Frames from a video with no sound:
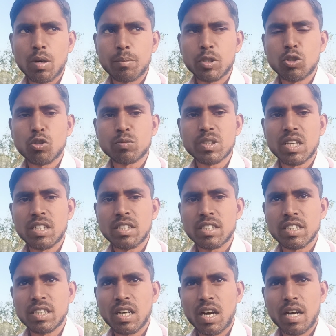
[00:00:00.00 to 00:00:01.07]
करता हूँ अपने यूट्यूब
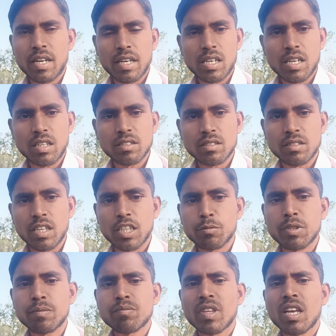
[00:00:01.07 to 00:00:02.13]
चैनल डी आर
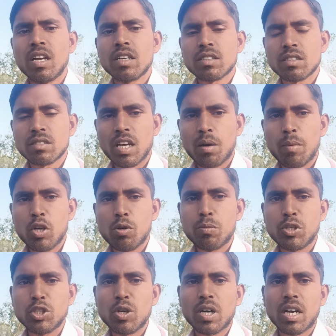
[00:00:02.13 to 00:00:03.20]
एग्रीकल्चर सैनी में
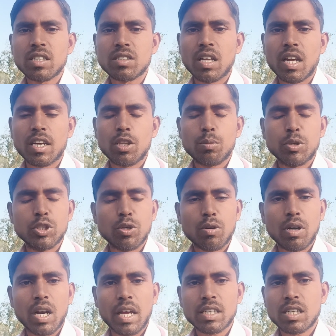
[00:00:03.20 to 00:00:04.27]
किसान भाई वीडियो अगर अच्छा
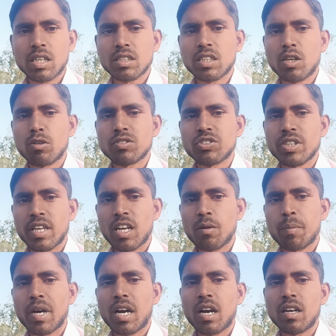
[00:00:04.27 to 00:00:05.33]
लगे तो वीडियो को लाइक कर देना और
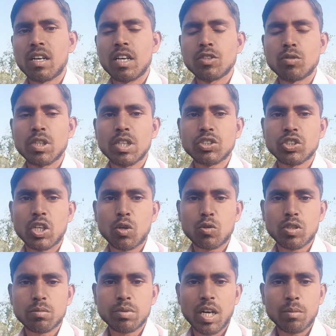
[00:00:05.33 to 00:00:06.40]
चैनल पर अगर नए जुड़े
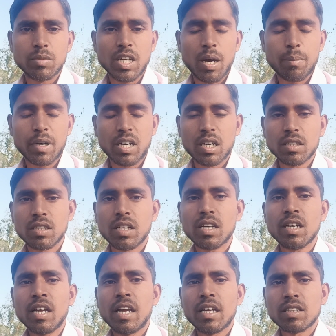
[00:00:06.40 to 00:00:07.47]
हैं चैनल को सब्सक्राइब भी यहाँ पर
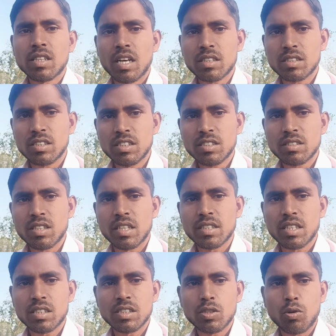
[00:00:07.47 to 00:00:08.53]
कर देना ताकि
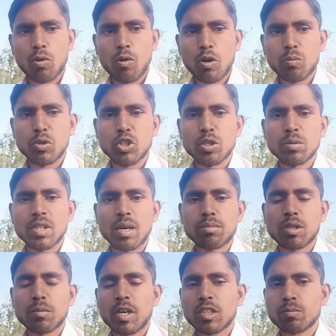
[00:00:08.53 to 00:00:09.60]
इस तरीके की और
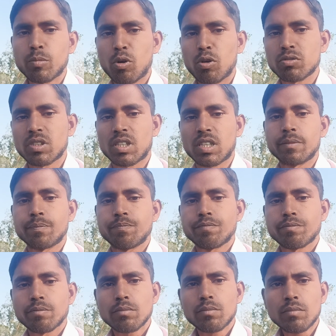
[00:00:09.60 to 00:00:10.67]
वीडियो भी आपके पास पहुँच
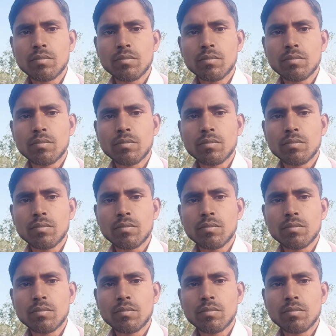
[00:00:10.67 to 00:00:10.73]
सकें